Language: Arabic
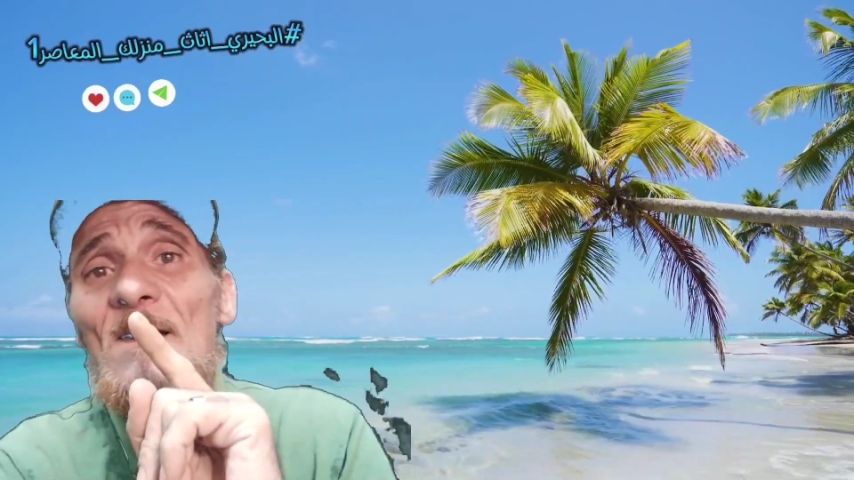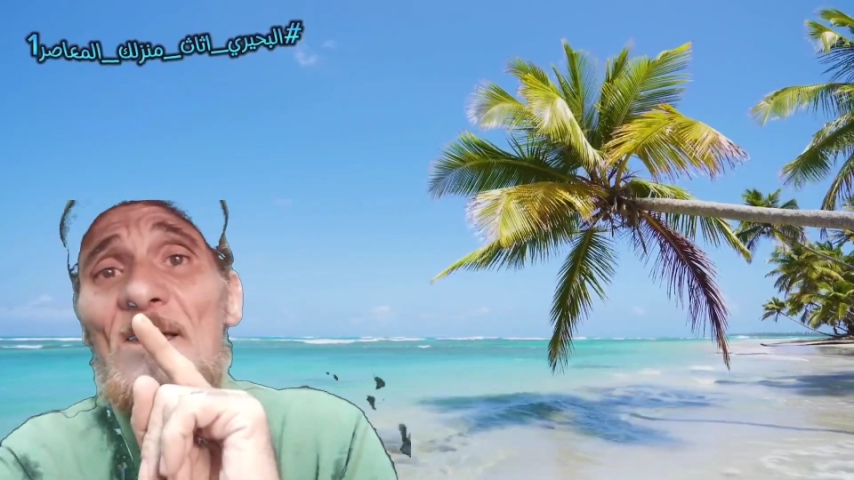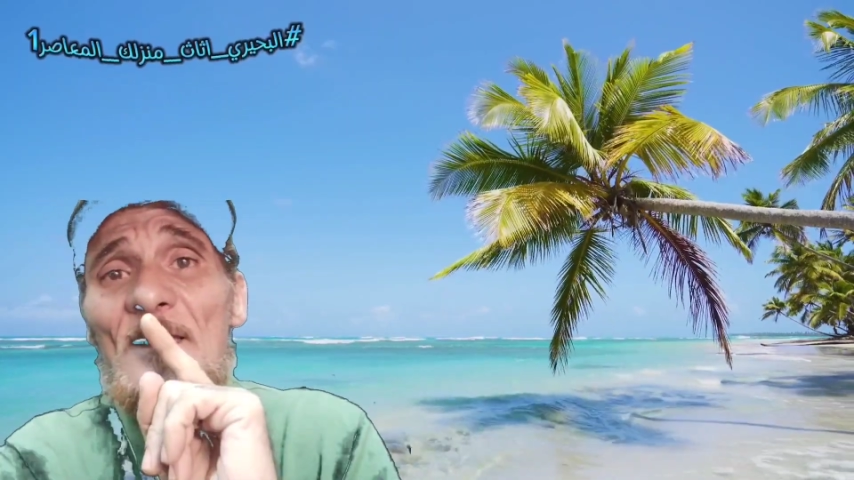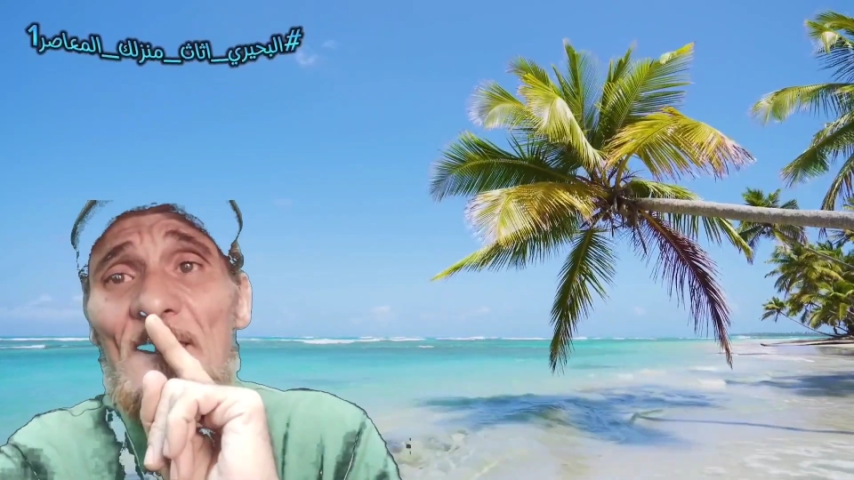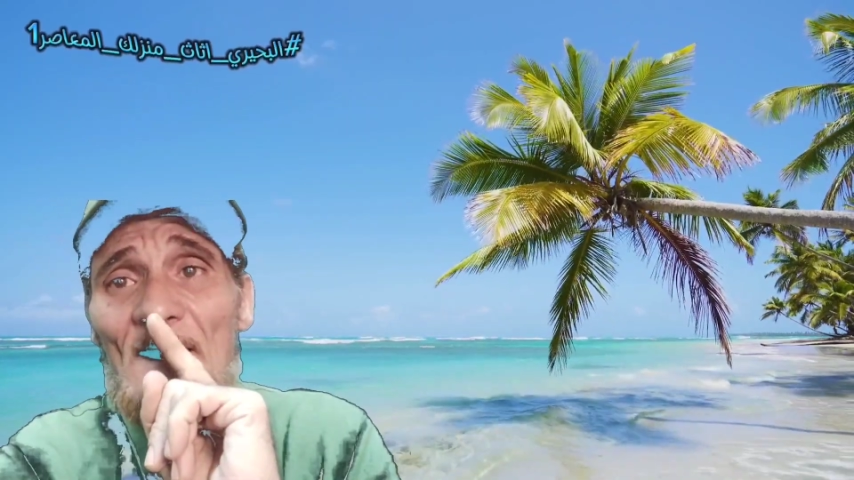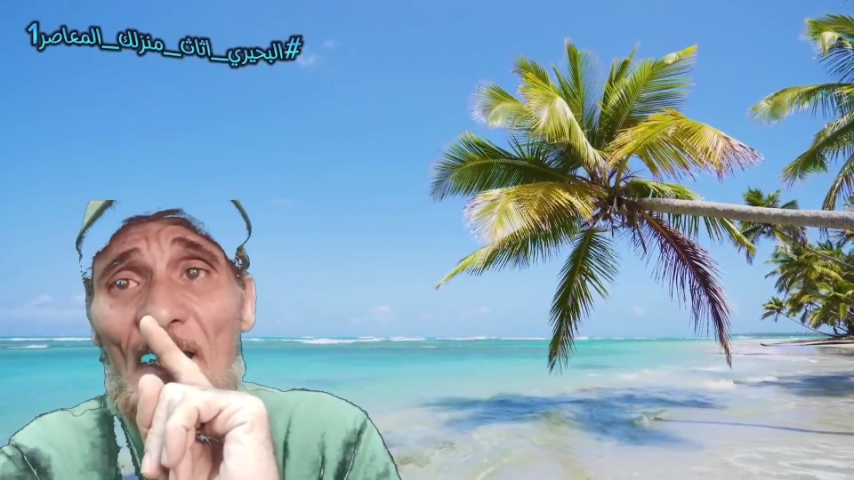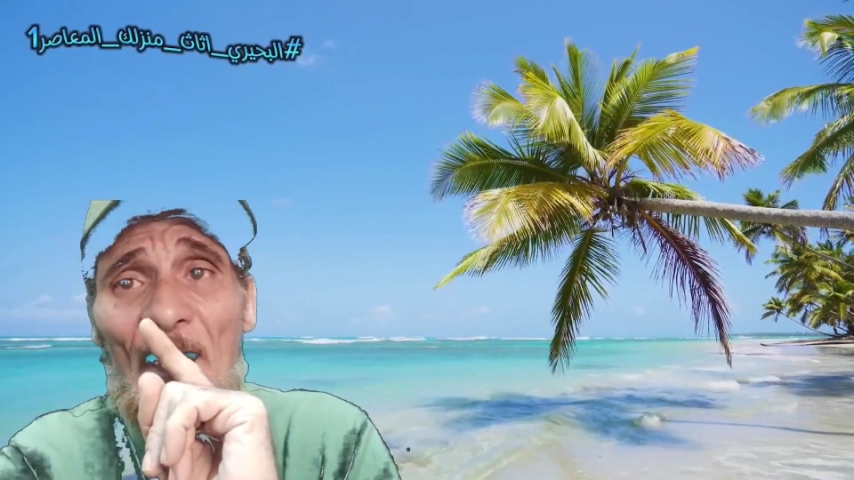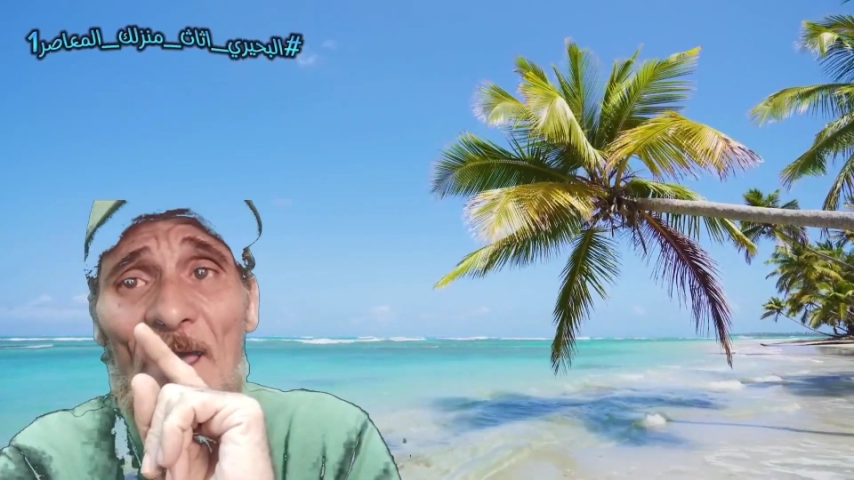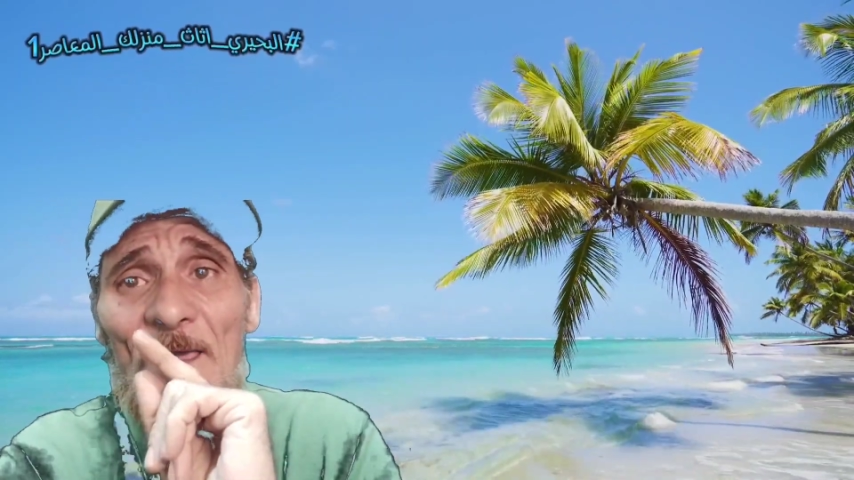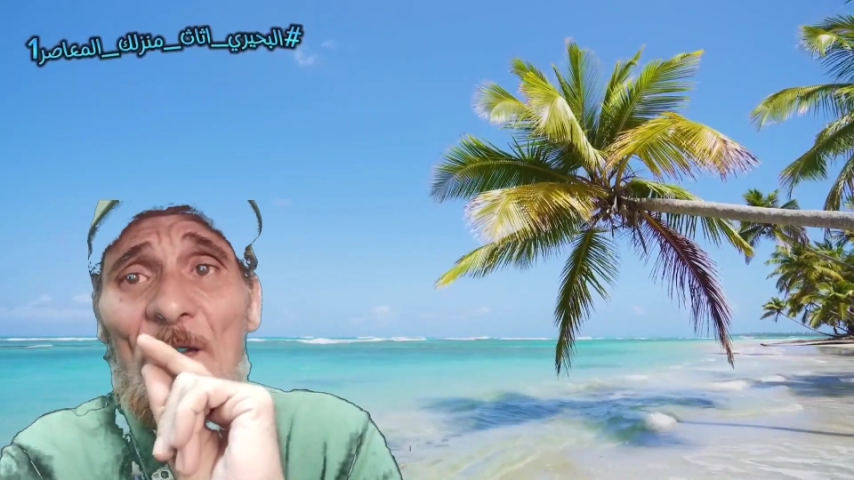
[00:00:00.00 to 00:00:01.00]
إلى
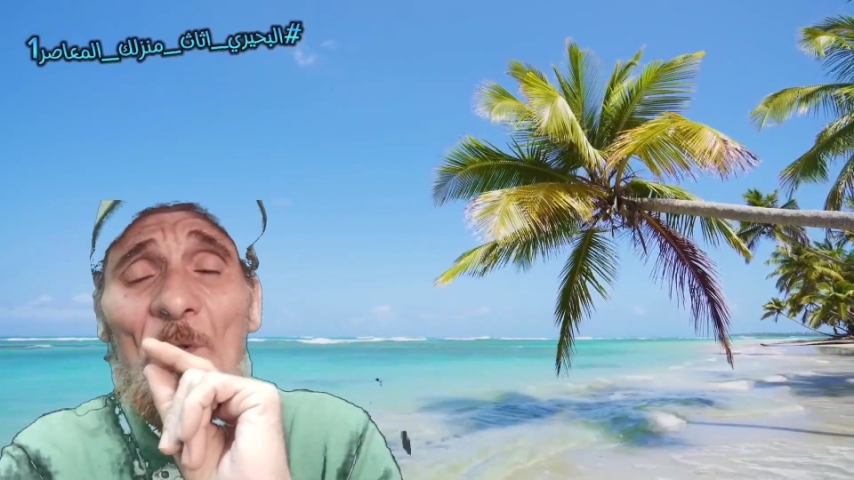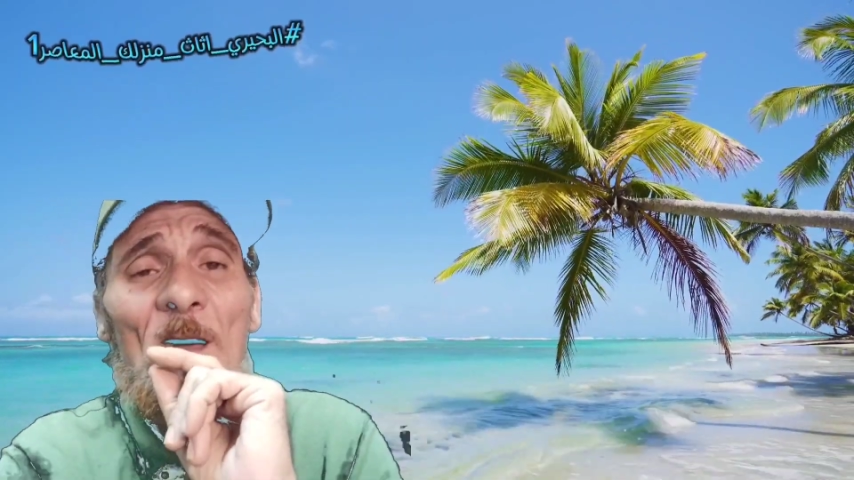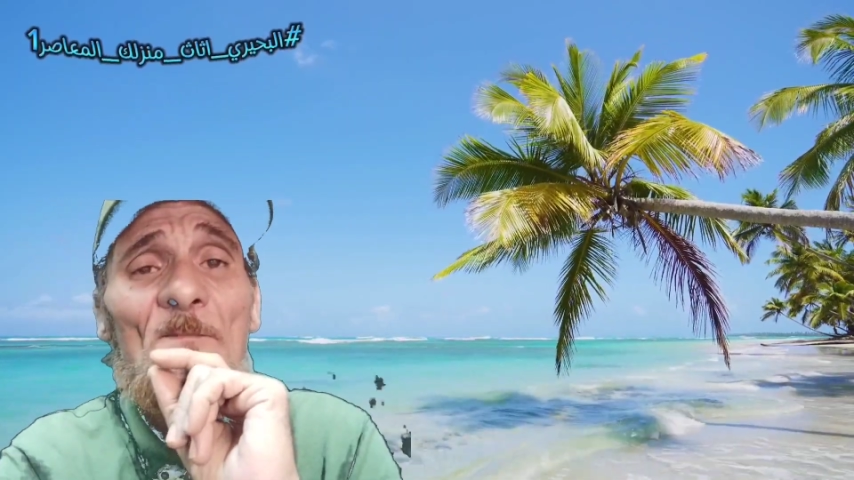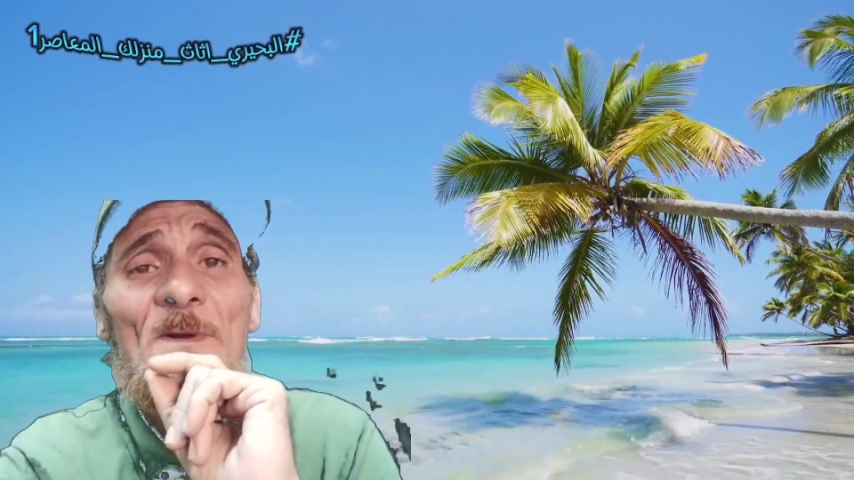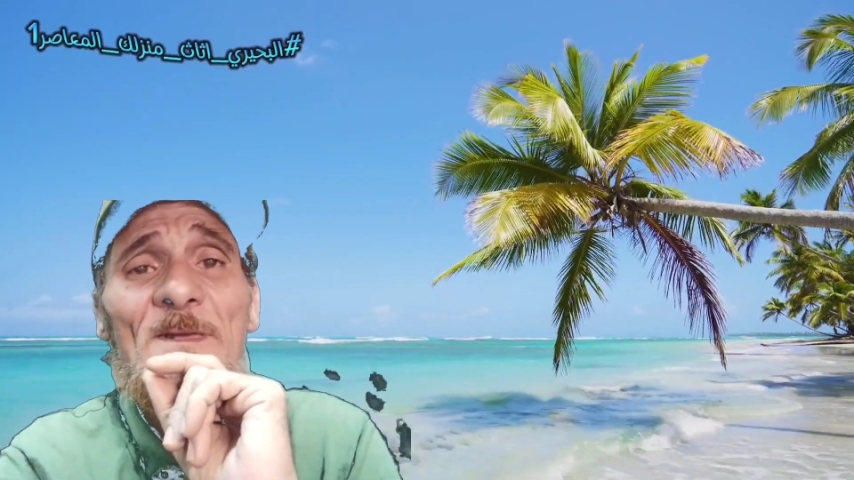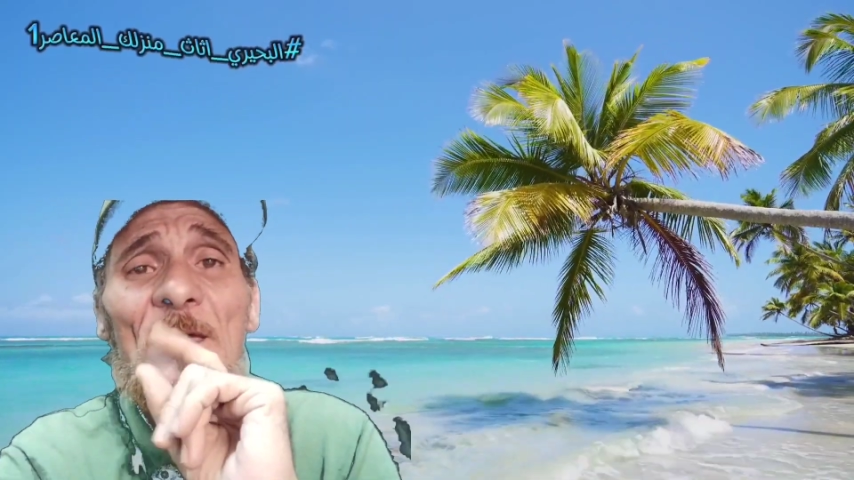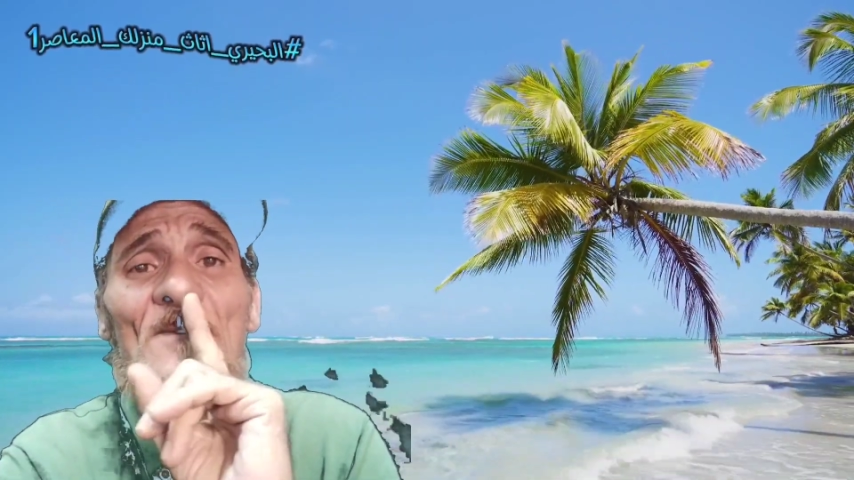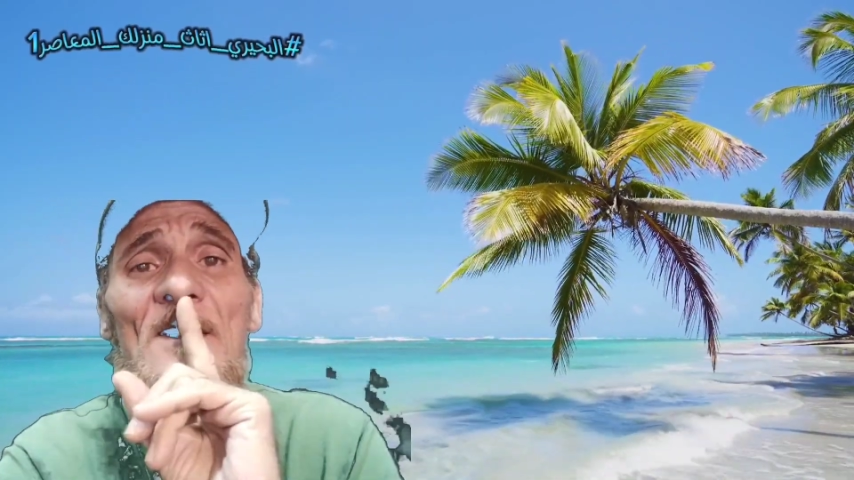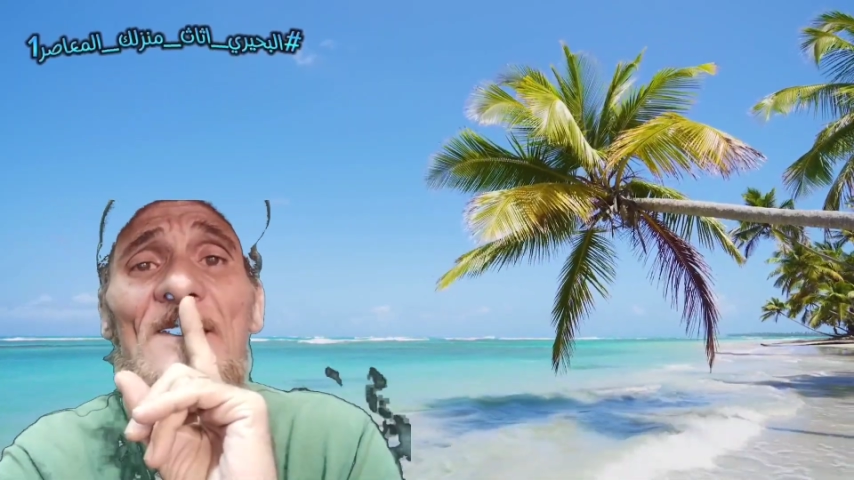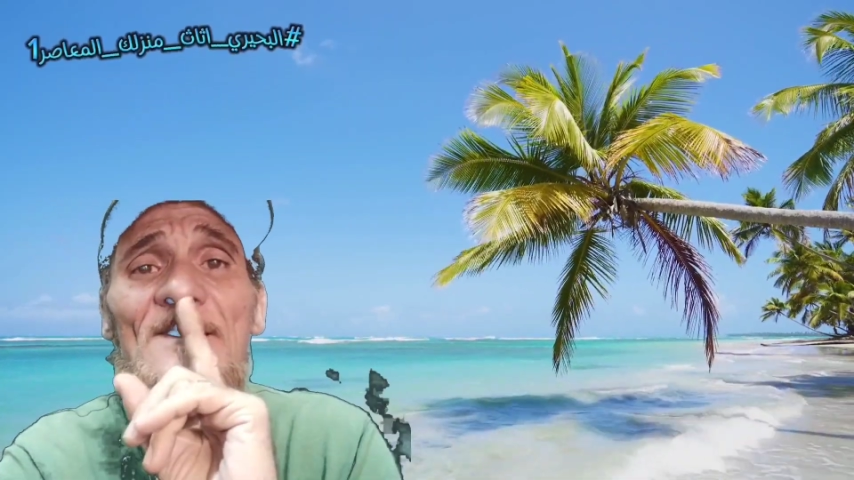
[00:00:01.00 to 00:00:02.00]
حياة وهمية
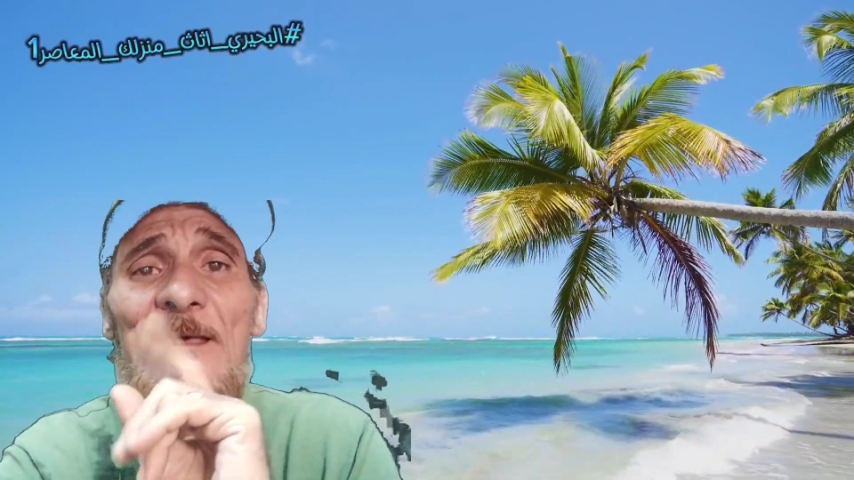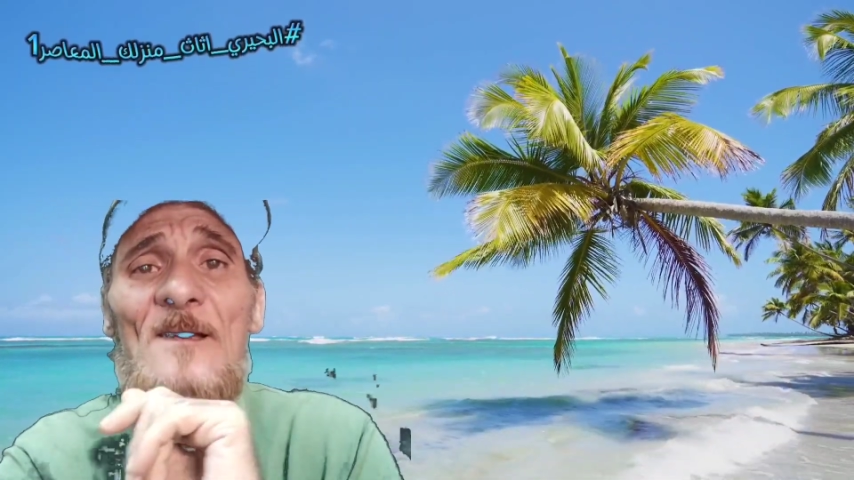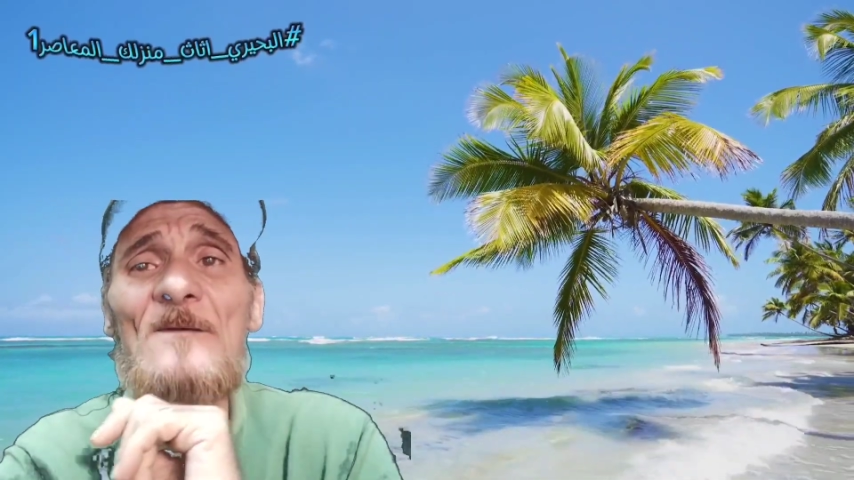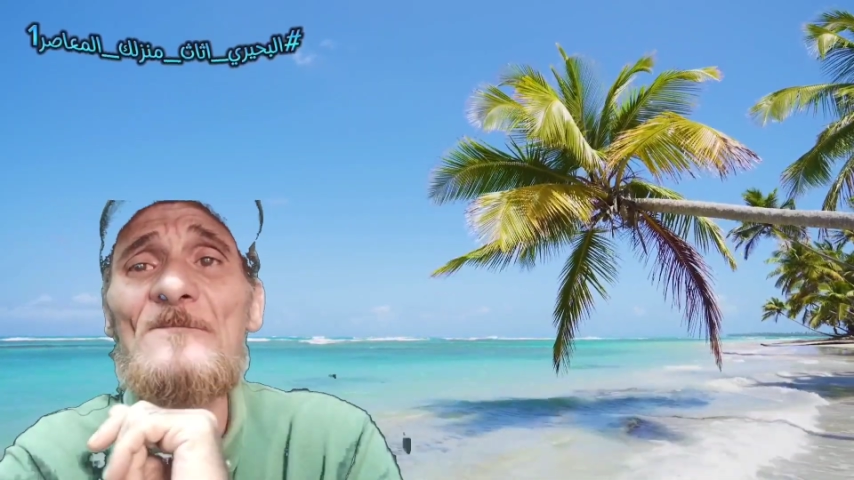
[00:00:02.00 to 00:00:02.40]
بائسة